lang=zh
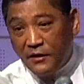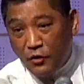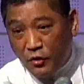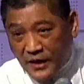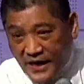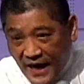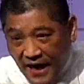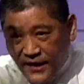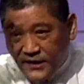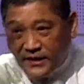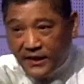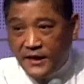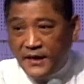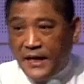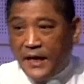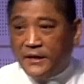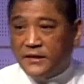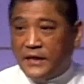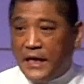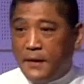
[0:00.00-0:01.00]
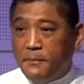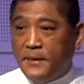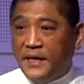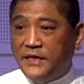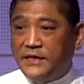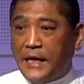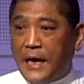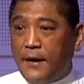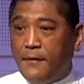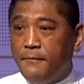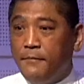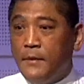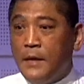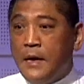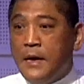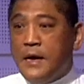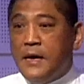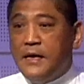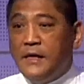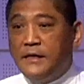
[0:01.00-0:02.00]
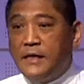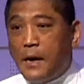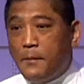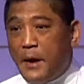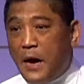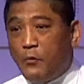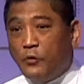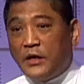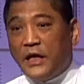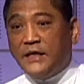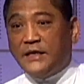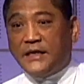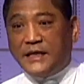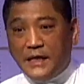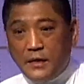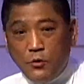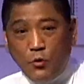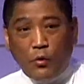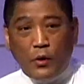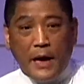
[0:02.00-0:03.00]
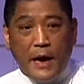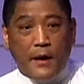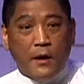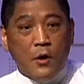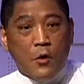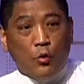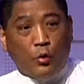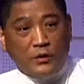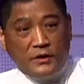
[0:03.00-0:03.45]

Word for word: 又咔一声2枪没响，你知道吗？我才醒过来，我